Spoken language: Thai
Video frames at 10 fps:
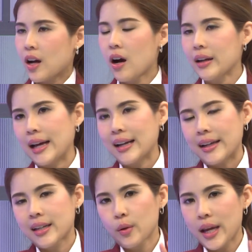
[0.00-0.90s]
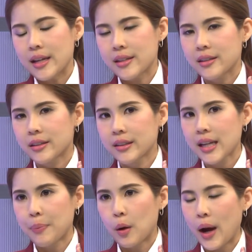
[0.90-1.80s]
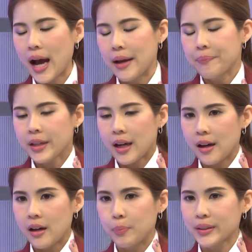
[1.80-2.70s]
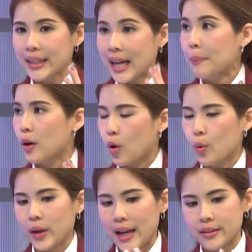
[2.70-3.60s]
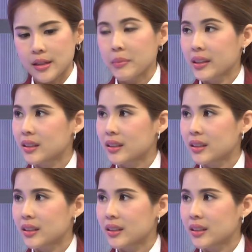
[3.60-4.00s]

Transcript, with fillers: ก็หลังๆที่เราเห็นเยอะขึ้นเนี่ยเพราะว่าพฤติกรรมของคนเวลาถือมื